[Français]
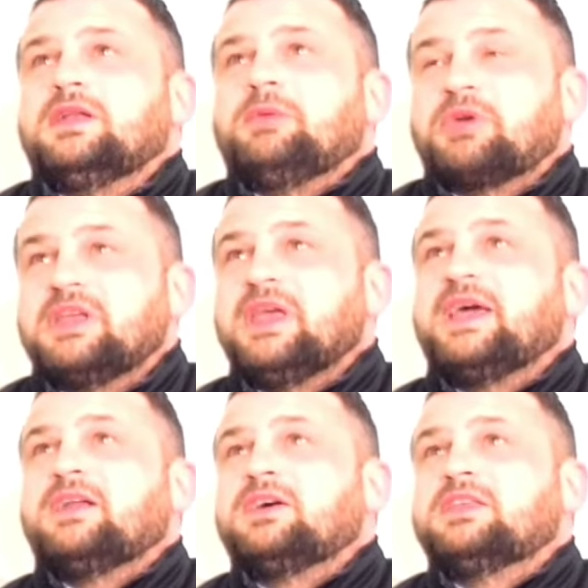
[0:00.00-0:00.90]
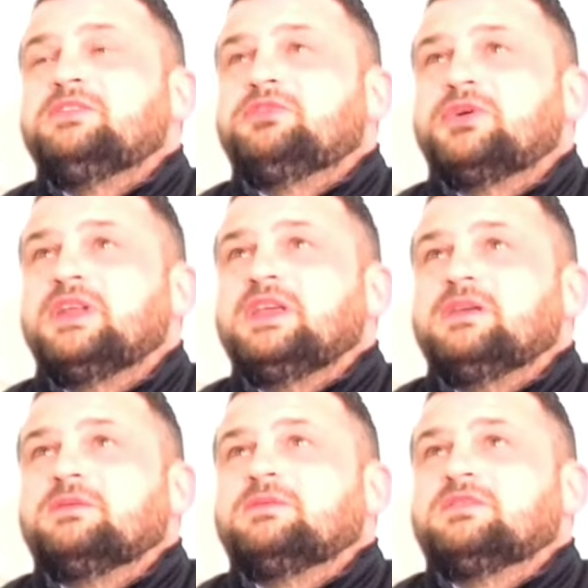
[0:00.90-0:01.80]
la prière là qu'il me fallait,
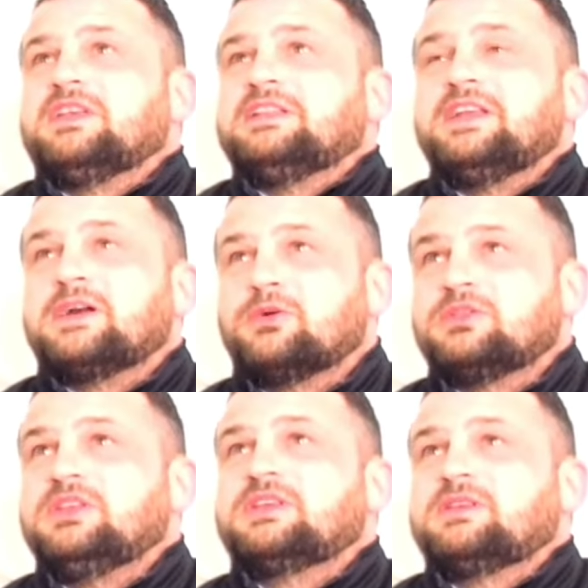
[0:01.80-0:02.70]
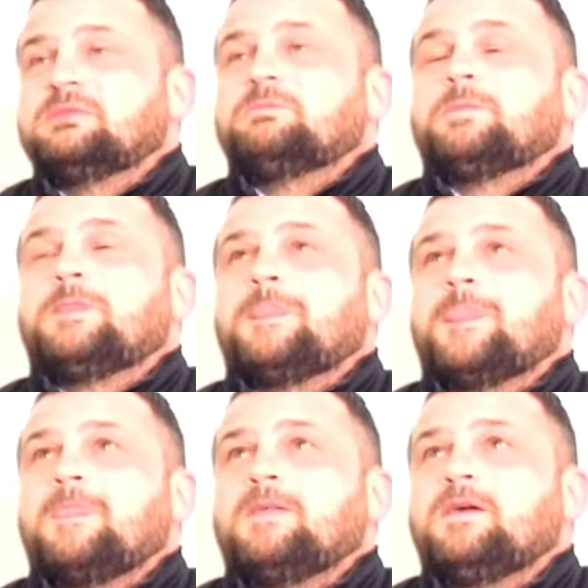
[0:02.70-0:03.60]
c'était le cantique.
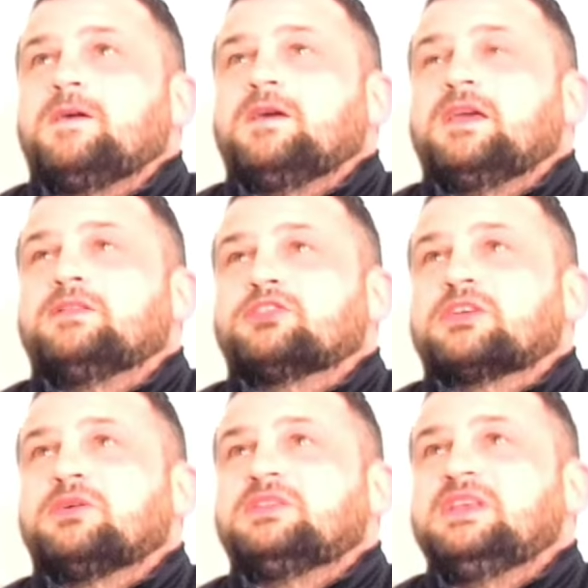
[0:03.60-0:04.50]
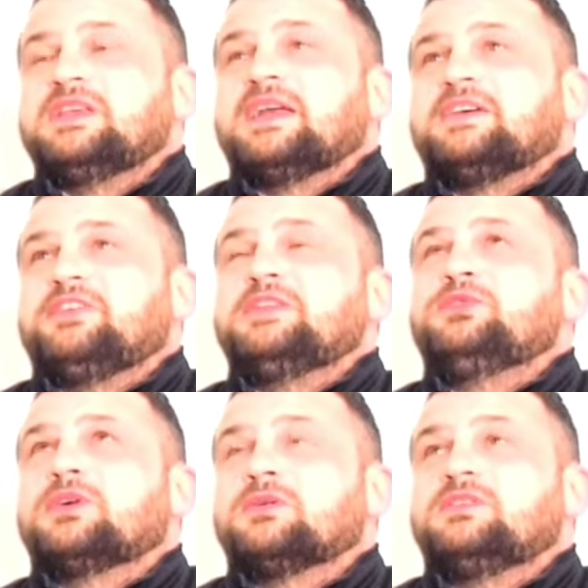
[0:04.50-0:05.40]
Et dans ce cantique, à la fin
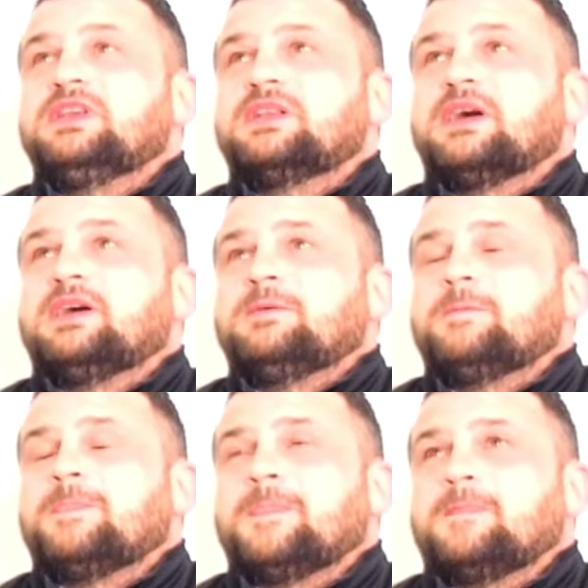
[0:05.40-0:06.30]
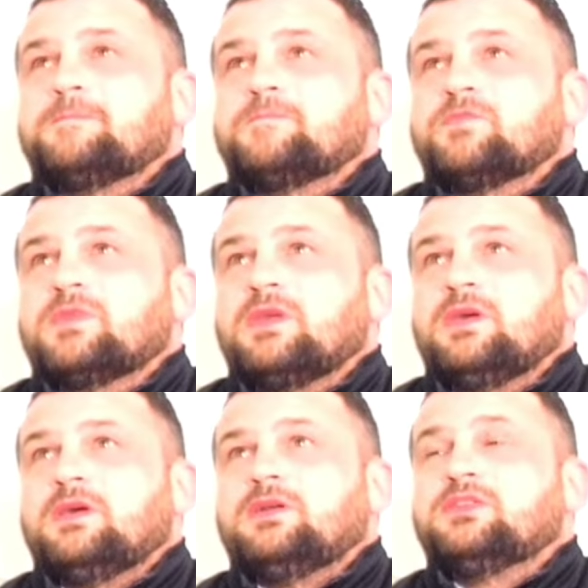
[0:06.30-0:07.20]
du cantique là,
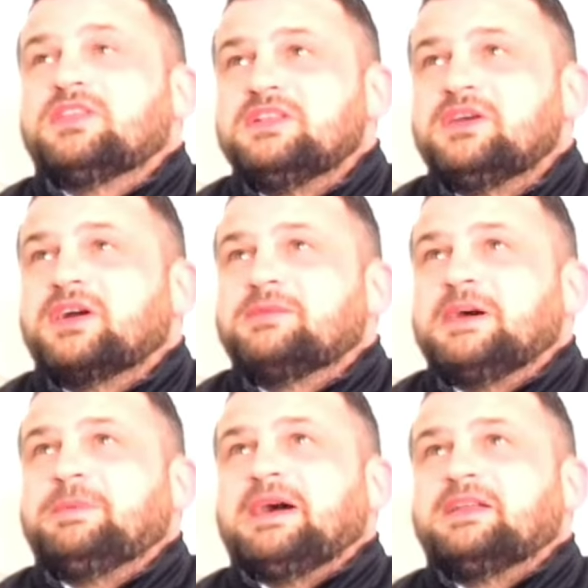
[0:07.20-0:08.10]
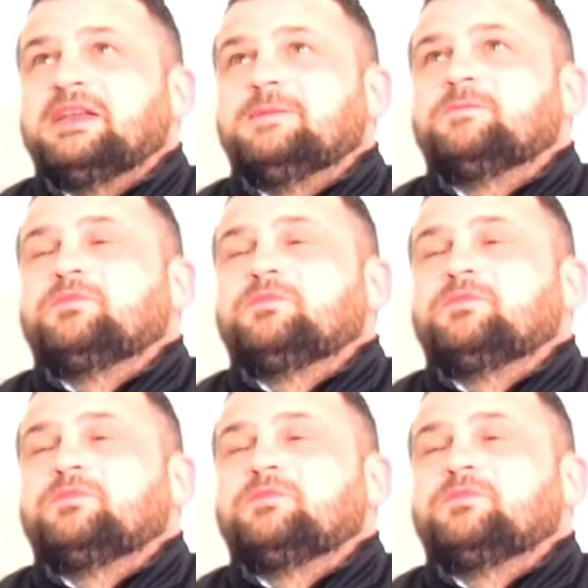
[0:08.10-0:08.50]
le Seigneur il m'a parlé